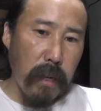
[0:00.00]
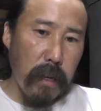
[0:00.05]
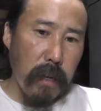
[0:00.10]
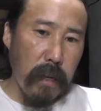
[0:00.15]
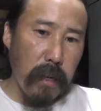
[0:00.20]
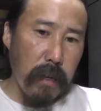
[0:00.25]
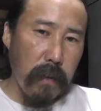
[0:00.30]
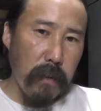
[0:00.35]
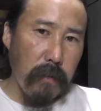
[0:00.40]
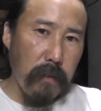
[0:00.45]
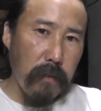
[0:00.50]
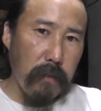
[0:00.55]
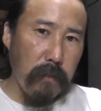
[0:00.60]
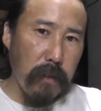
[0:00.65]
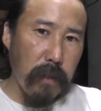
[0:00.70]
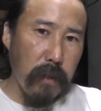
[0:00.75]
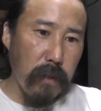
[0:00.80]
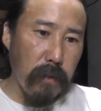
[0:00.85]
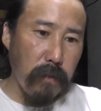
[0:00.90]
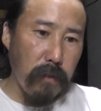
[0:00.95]
Э,
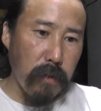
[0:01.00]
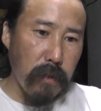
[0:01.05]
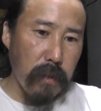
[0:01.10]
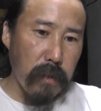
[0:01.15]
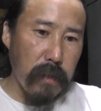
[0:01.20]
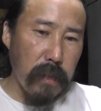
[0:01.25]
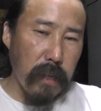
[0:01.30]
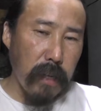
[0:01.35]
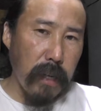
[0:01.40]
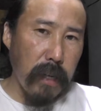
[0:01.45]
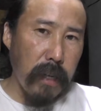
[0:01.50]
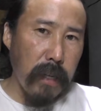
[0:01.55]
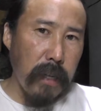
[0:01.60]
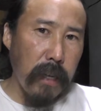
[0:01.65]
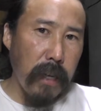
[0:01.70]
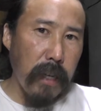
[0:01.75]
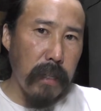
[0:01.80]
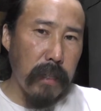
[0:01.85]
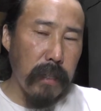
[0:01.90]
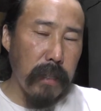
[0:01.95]
водород
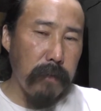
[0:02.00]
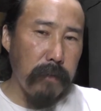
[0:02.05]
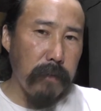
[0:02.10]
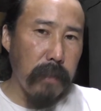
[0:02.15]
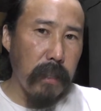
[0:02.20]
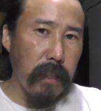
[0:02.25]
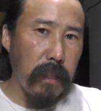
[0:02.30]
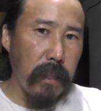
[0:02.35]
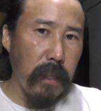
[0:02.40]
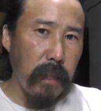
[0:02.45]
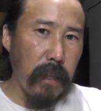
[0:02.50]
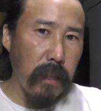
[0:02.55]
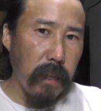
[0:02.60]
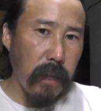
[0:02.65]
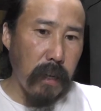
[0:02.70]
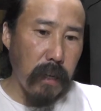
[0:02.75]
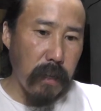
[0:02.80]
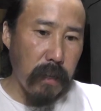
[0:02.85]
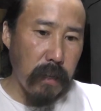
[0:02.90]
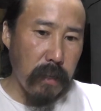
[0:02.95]
сохраняется в
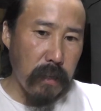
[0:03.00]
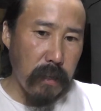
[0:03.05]
гидридах.